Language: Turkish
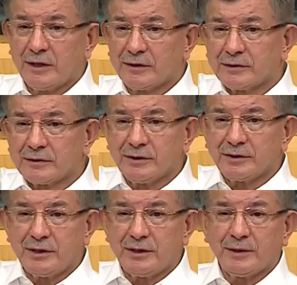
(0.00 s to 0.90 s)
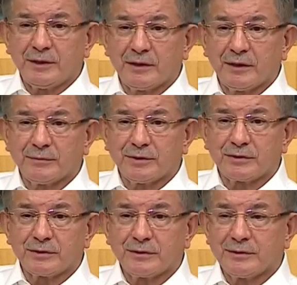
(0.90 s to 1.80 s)
Artık rayiçler
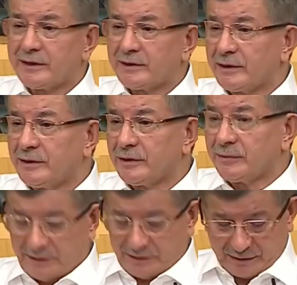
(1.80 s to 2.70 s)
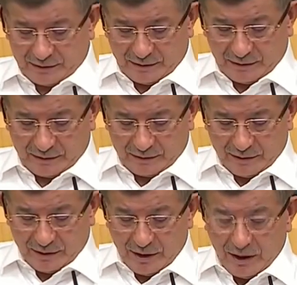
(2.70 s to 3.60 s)
belirlenmiş. Nerede neyin yapılacağı ile ilgili.
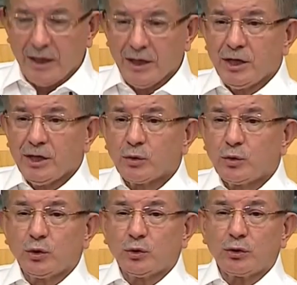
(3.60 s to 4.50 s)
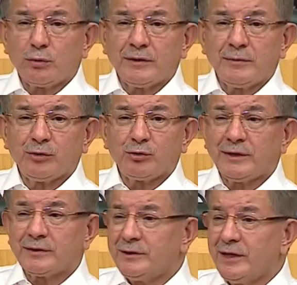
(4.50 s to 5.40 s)
Kur korumalı
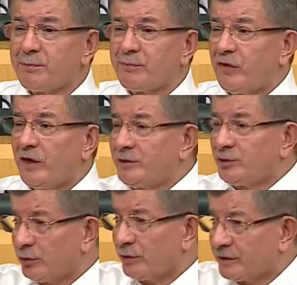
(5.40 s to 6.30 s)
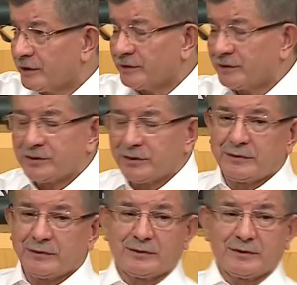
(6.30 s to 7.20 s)
mevduatın hep faiz yönüne dikkati
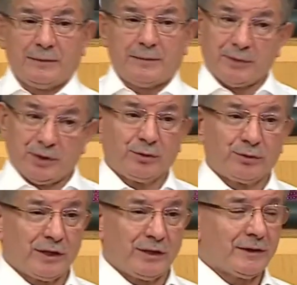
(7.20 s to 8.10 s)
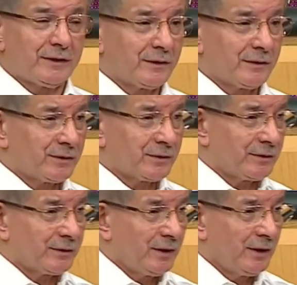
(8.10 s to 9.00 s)
çektik. Ama bir yönü daha var
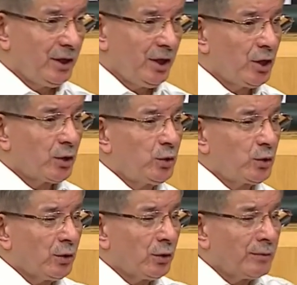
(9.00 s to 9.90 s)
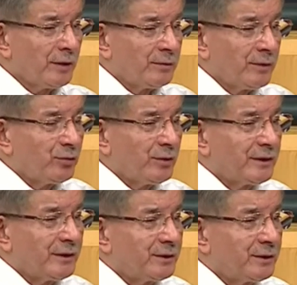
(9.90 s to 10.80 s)
arkadaşlar. Kur korumalı
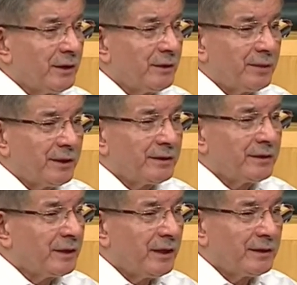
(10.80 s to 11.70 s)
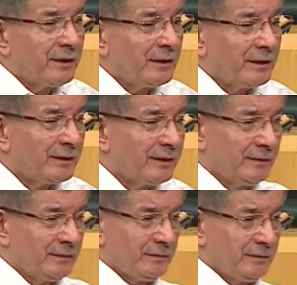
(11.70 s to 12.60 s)
mevduata yatırılan paranın kaynağı
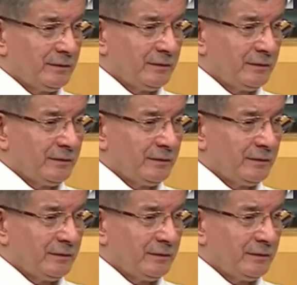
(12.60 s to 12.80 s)
nereden?